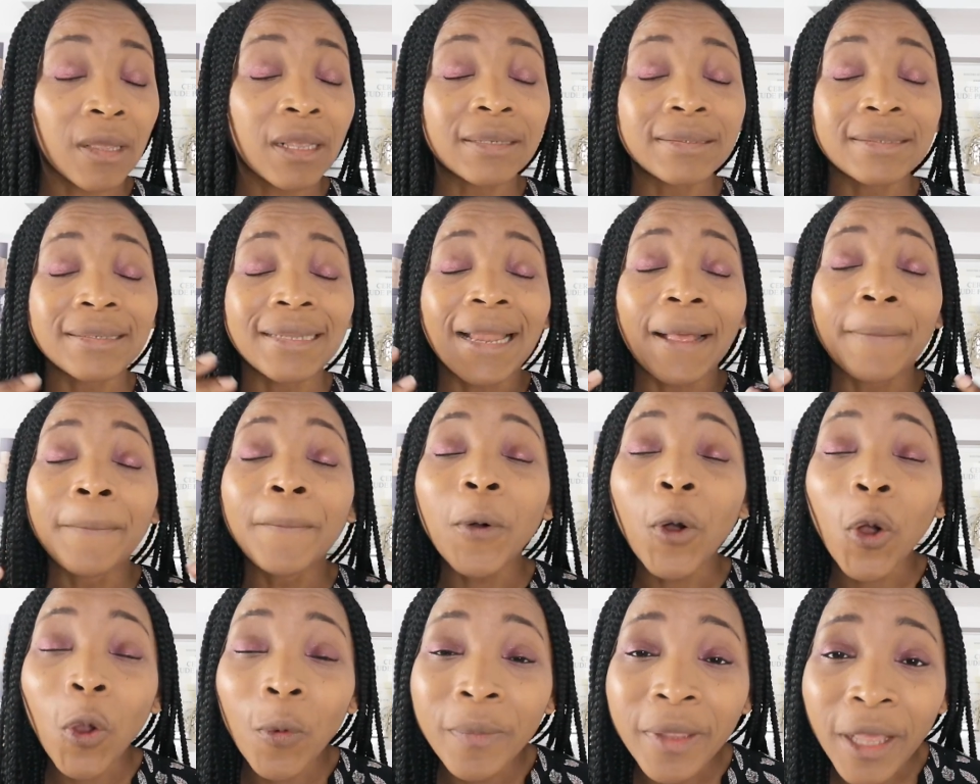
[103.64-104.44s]
C'est la
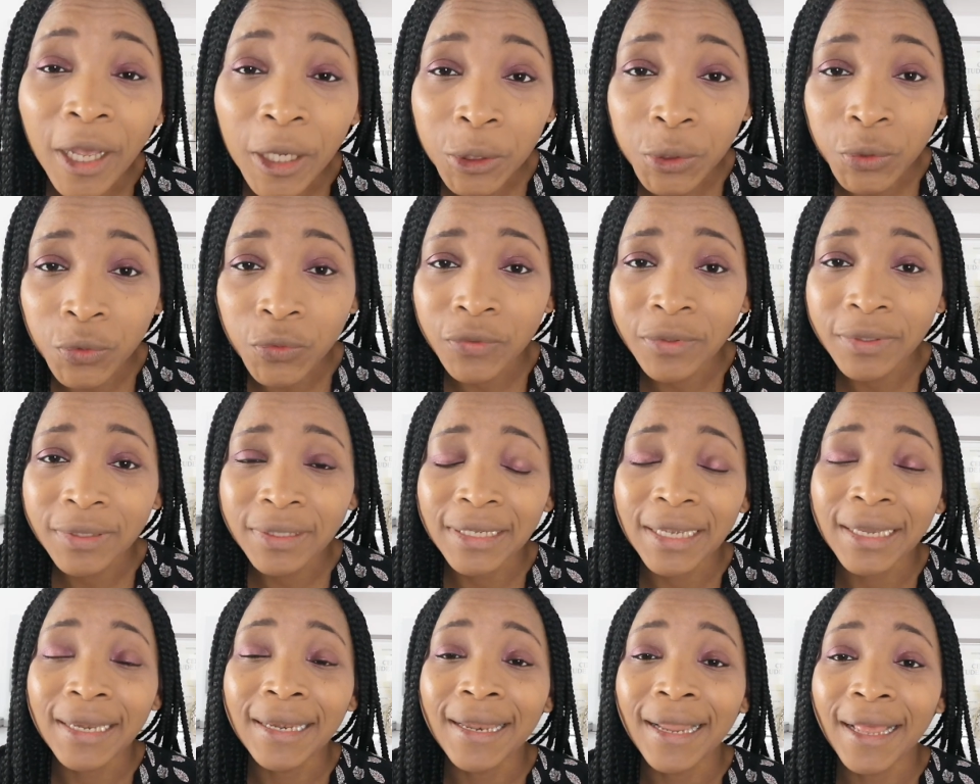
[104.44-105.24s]
première chose,
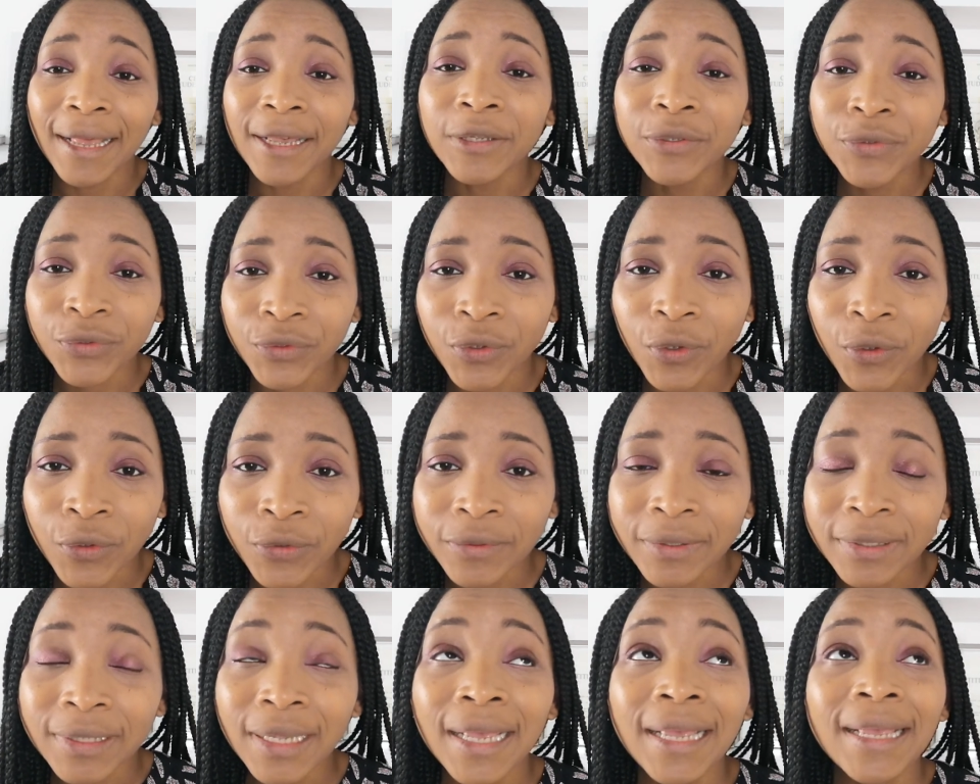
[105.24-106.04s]
c'est
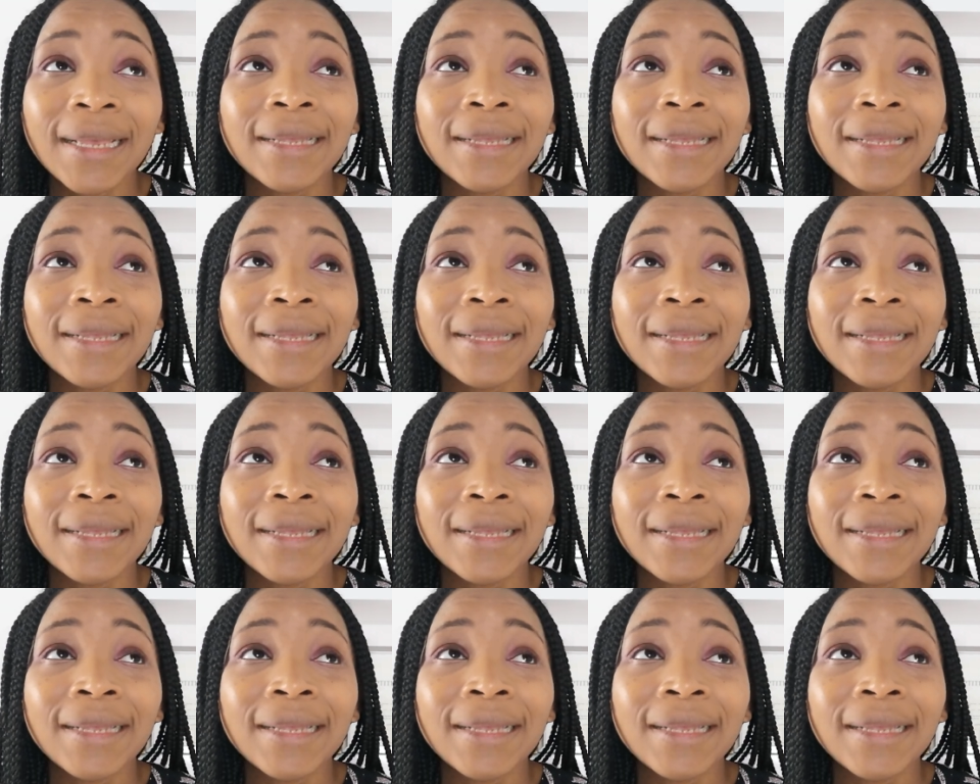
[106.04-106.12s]
l'assurance